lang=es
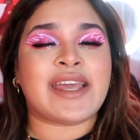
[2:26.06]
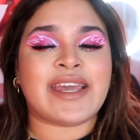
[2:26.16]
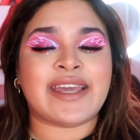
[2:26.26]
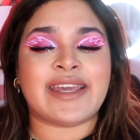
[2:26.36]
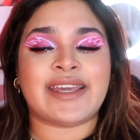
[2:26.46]

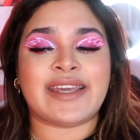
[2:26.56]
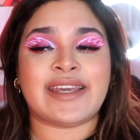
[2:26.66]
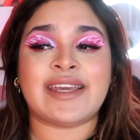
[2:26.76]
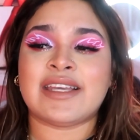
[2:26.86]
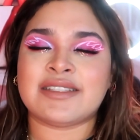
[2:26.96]

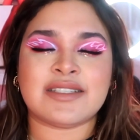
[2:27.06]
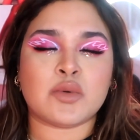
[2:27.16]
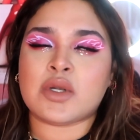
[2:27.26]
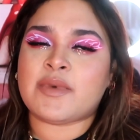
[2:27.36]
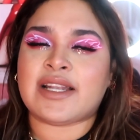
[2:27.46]
eh,
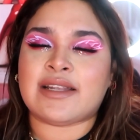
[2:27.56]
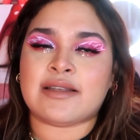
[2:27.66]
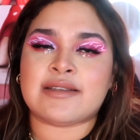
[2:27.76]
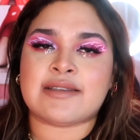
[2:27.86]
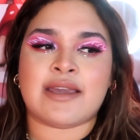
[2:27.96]
seguramente la
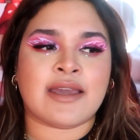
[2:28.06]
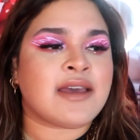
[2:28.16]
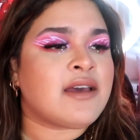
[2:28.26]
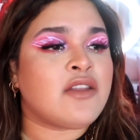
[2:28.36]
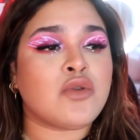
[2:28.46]
tienes ahí.
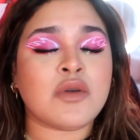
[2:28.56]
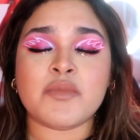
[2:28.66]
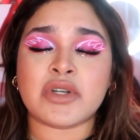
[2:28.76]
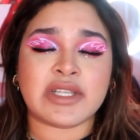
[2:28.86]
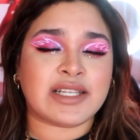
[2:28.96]
No
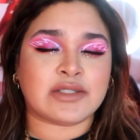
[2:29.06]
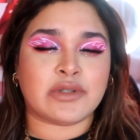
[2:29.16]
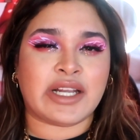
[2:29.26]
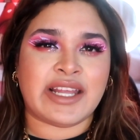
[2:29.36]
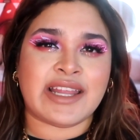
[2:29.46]
importa las
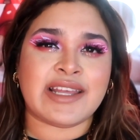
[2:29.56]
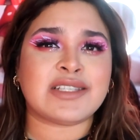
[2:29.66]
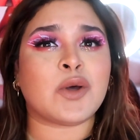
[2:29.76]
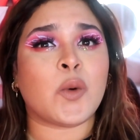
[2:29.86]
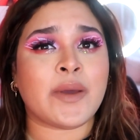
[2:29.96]

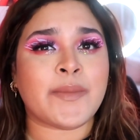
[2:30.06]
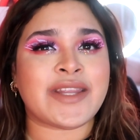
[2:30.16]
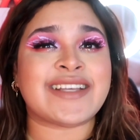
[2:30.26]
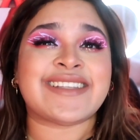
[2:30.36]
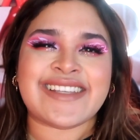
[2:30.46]
tonalidades,
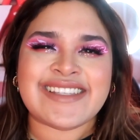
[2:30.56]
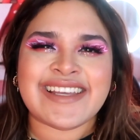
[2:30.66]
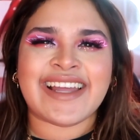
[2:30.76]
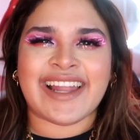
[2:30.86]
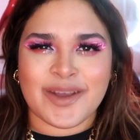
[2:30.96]
obviamente se
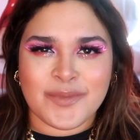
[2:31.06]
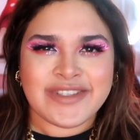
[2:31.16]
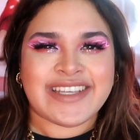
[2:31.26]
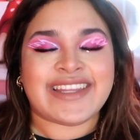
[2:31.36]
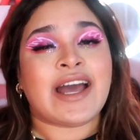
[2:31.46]
dice que la
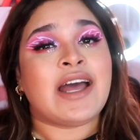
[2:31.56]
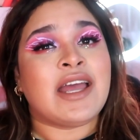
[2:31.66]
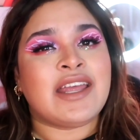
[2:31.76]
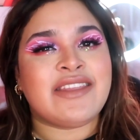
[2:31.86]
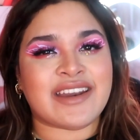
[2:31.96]
camiseta
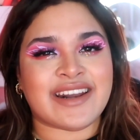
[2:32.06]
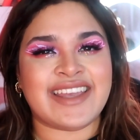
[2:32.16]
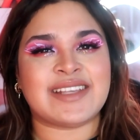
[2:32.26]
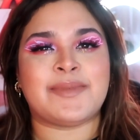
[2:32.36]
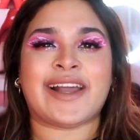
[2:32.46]
de
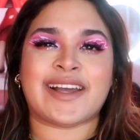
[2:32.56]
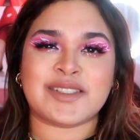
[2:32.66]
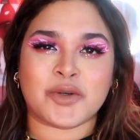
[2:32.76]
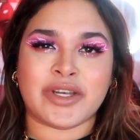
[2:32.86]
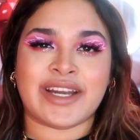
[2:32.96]
rayas
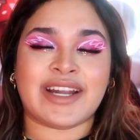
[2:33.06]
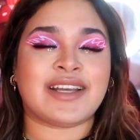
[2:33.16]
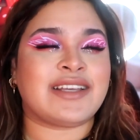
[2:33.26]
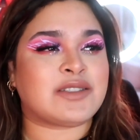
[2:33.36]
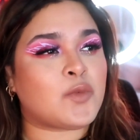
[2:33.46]
blancas con
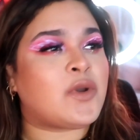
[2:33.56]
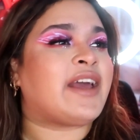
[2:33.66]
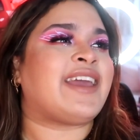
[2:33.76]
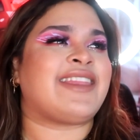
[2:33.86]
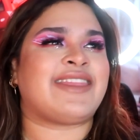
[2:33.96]
negra es como
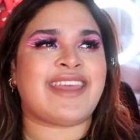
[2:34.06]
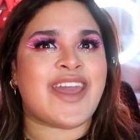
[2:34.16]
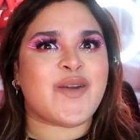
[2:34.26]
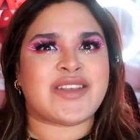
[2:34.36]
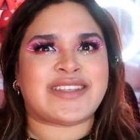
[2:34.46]
la que
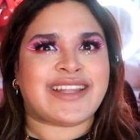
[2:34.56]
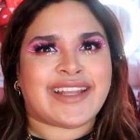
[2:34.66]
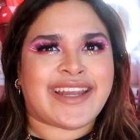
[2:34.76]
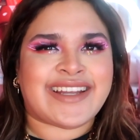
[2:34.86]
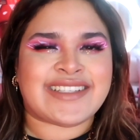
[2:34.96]
debes de
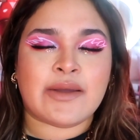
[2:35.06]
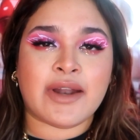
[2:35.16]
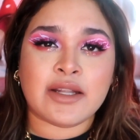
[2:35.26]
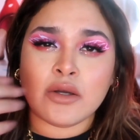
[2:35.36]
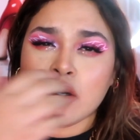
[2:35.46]
tener en este
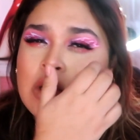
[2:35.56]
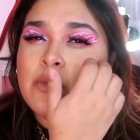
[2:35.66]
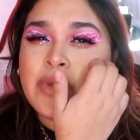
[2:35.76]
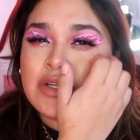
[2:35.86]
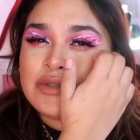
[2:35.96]
verano,
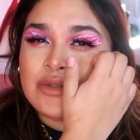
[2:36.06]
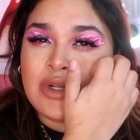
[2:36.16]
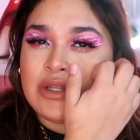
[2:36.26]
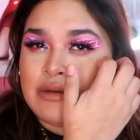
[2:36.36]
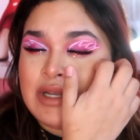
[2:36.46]
pero si
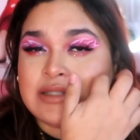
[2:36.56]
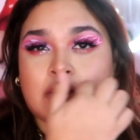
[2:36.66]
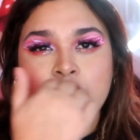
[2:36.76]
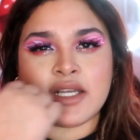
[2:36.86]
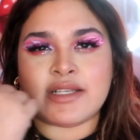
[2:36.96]
tú la tuvieras
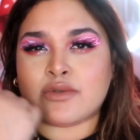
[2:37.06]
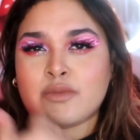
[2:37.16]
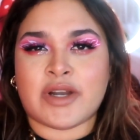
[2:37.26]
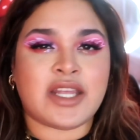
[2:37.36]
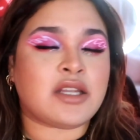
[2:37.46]
con rayas
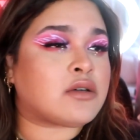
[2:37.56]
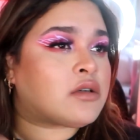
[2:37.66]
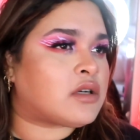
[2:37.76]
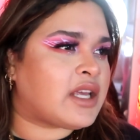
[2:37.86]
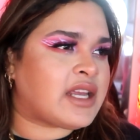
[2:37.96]
azul marino,
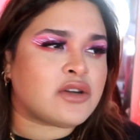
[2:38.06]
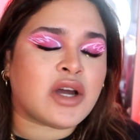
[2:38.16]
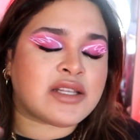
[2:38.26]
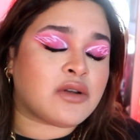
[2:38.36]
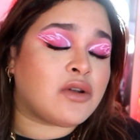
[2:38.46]
con rayas
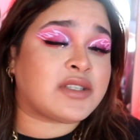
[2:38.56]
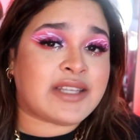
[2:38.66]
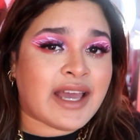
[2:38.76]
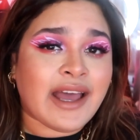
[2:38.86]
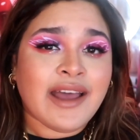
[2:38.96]
rojas, con lo que
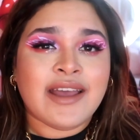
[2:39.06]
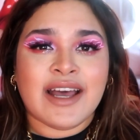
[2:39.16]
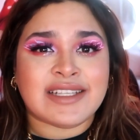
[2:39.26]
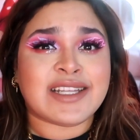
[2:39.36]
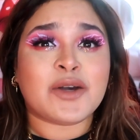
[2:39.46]
sea,
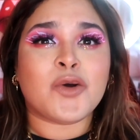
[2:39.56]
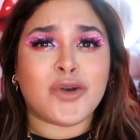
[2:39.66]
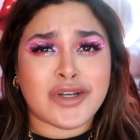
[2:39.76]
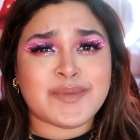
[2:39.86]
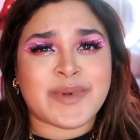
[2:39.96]
hasta con
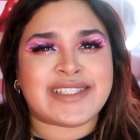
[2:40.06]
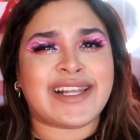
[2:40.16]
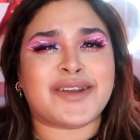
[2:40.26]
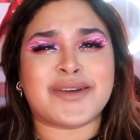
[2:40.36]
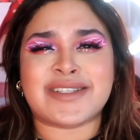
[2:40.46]
colores
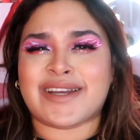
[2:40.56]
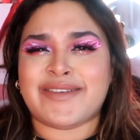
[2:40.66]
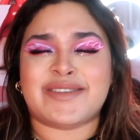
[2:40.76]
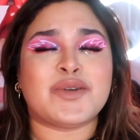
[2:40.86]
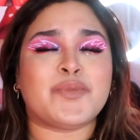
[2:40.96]
pastel creo que se va
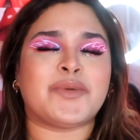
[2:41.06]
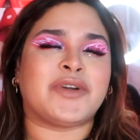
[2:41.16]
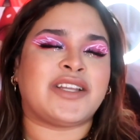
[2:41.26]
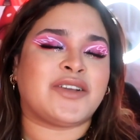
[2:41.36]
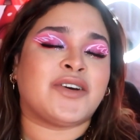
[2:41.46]
a ver súper
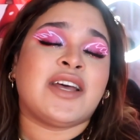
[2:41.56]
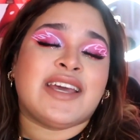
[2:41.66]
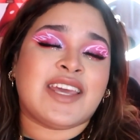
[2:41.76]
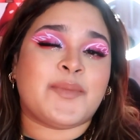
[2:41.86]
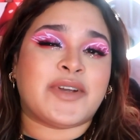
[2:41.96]
bonito.
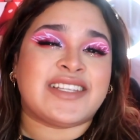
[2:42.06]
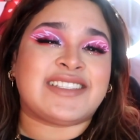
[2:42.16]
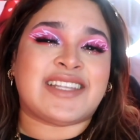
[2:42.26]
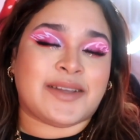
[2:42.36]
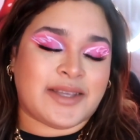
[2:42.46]
Y aparte
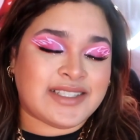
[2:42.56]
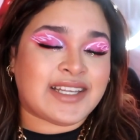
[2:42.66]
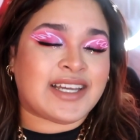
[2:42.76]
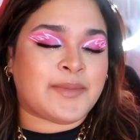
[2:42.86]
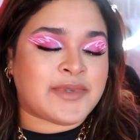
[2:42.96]
esta,
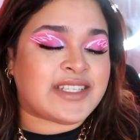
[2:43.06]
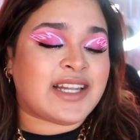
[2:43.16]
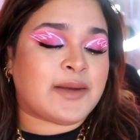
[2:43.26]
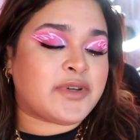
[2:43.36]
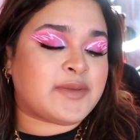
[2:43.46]
esta
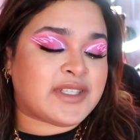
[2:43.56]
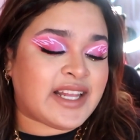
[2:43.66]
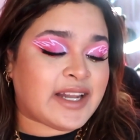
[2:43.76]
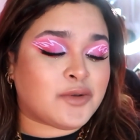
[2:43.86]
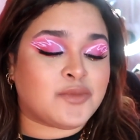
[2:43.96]
camiseta la puedes
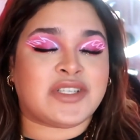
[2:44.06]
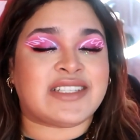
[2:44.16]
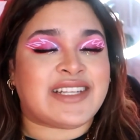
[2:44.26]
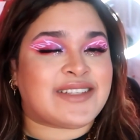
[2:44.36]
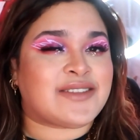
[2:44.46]
mezclar con
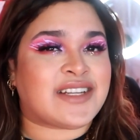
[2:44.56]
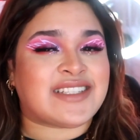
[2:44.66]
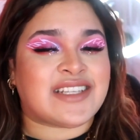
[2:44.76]
muchas de las otras